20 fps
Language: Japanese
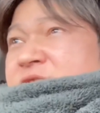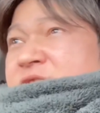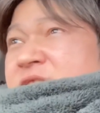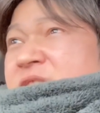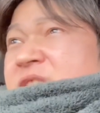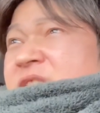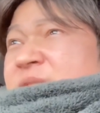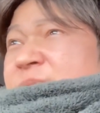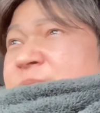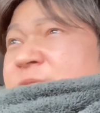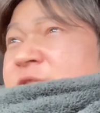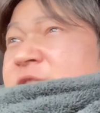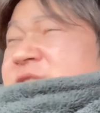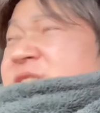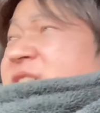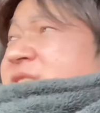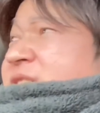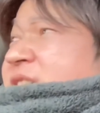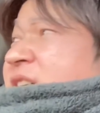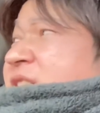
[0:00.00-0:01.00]
で、もう
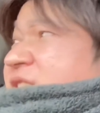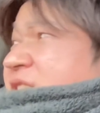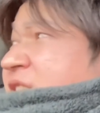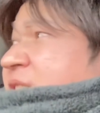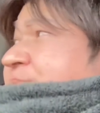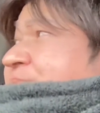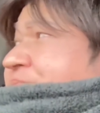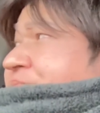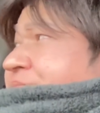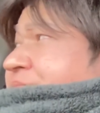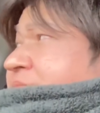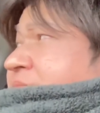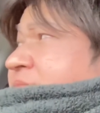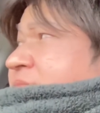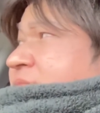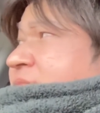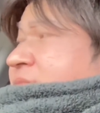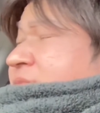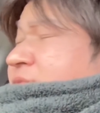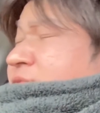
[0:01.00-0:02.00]
さすがに、
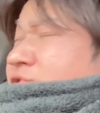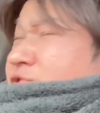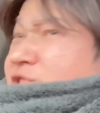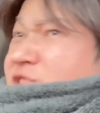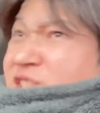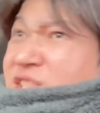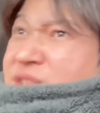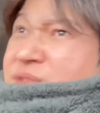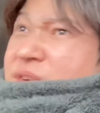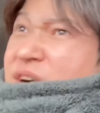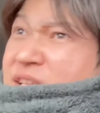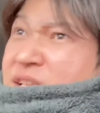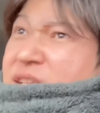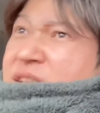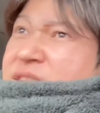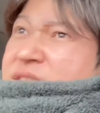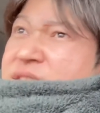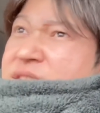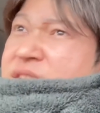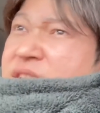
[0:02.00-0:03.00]
次は、
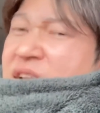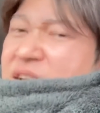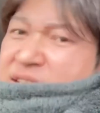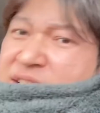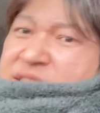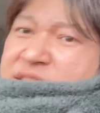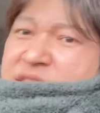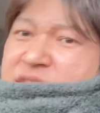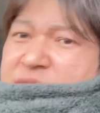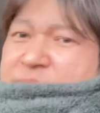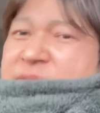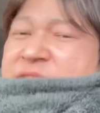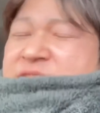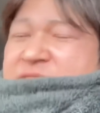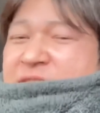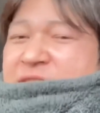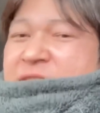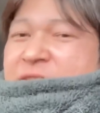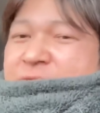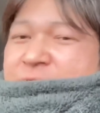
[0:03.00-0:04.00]
ないって言いま
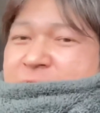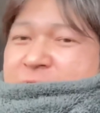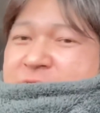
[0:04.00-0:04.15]
した。